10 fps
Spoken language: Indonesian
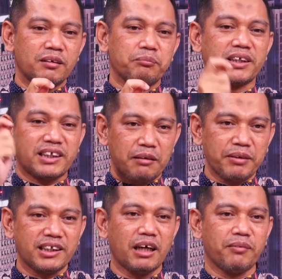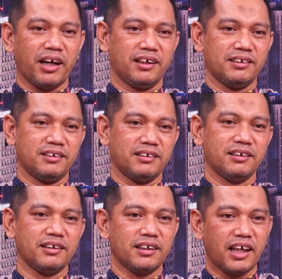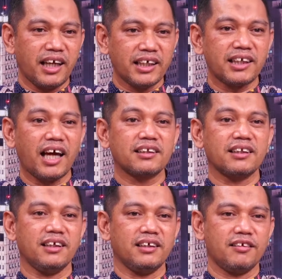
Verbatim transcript: bersama-sama dengan SAT.